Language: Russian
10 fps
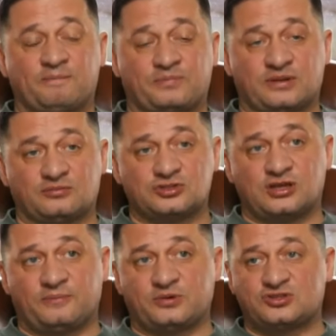Потому
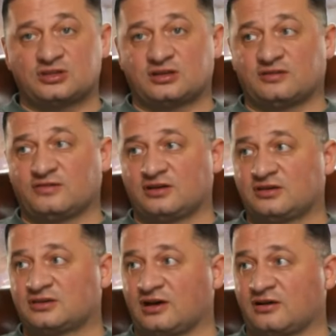что обычно это
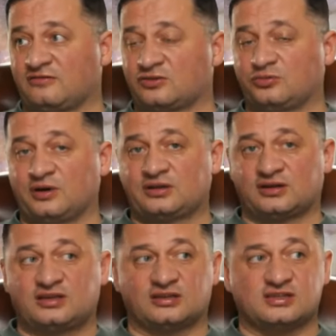выглядит так. Вы думаете,
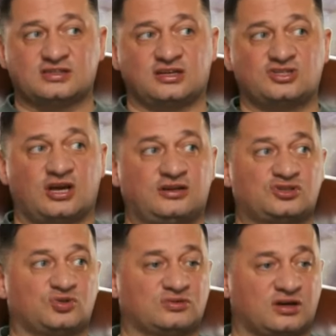где-то скачали
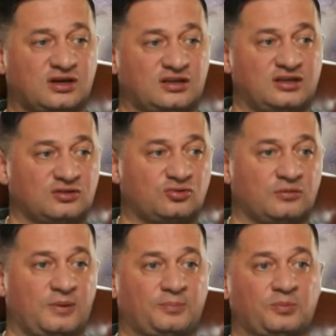чью-то картинку,
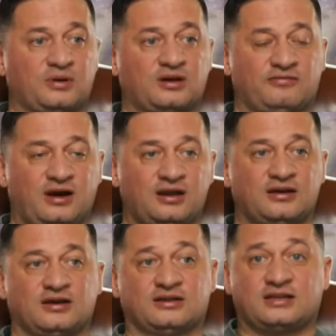им
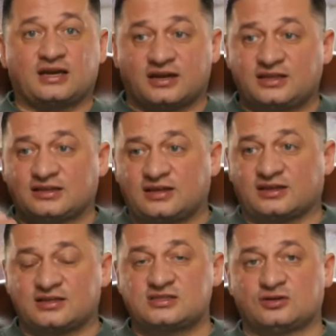опубликовали. Так картинка
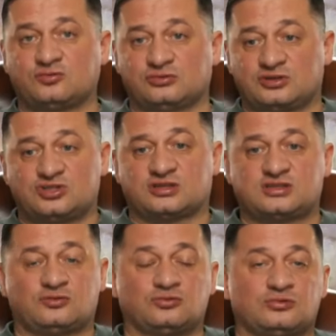это секунда. Человек
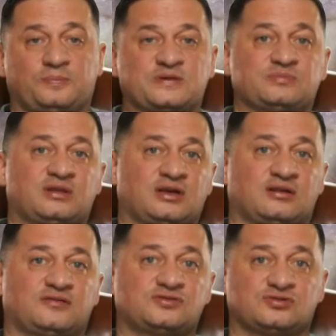секунду
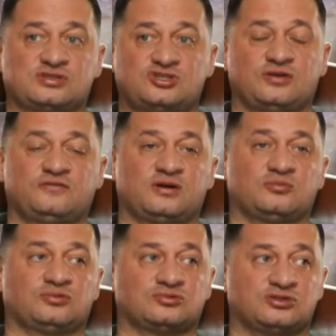посмотрел и все. Зачем вы
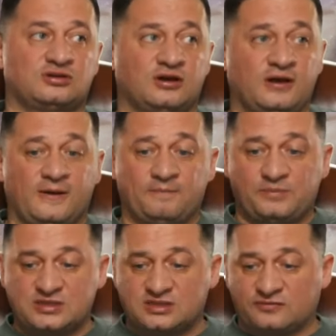ему нужны?
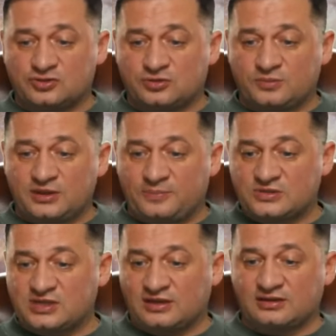Вместо того, чтобы
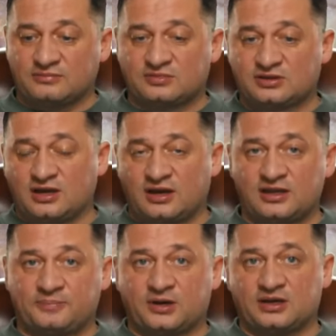написать там, да,
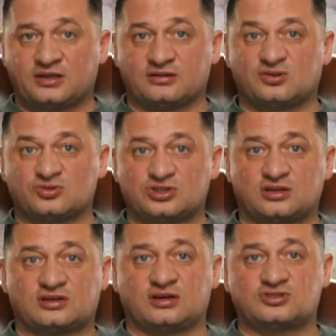я бы хотел
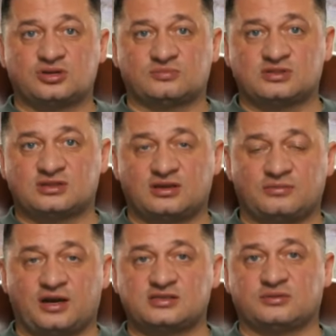дружить, чем ты
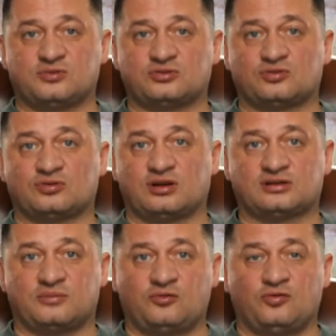занимаешься, мой друг, или
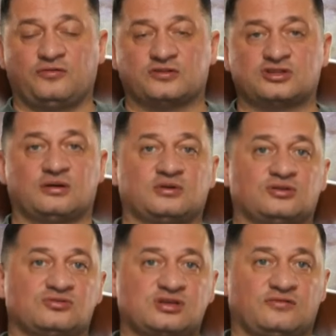там, о, уважаемые
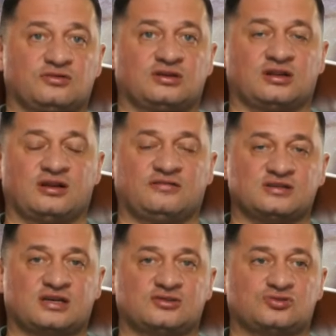друзья, вот я для
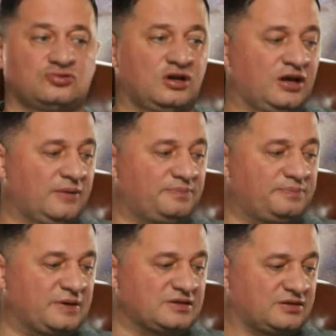вас хочу
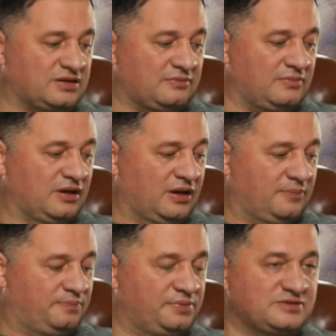там
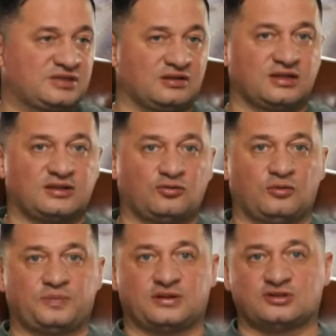сделает такое
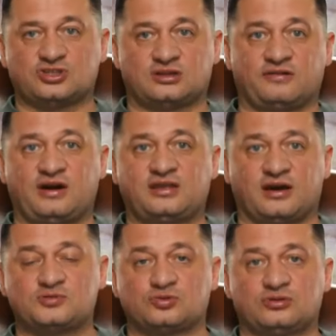предложение, давайте
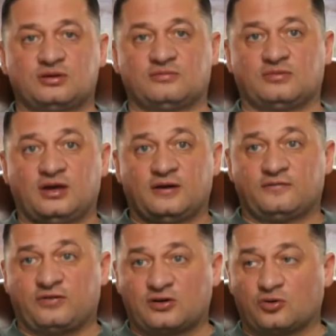обсудим,
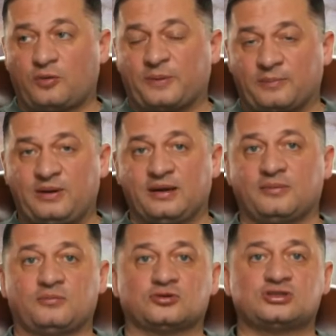вокруг
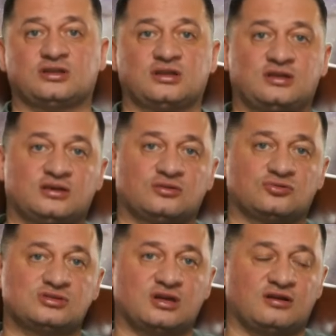проблемы можно найти
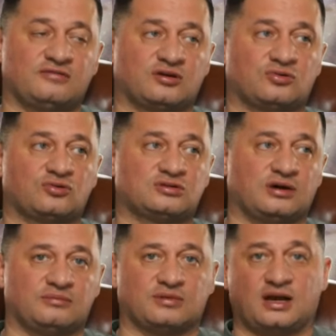друзей, или вокруг
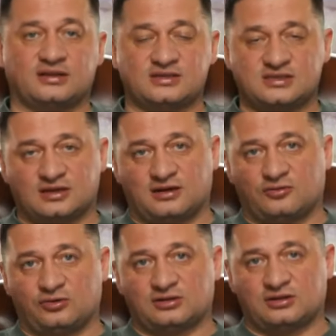там радости
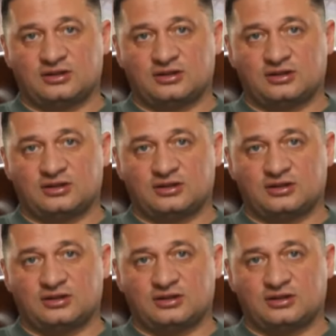какой-то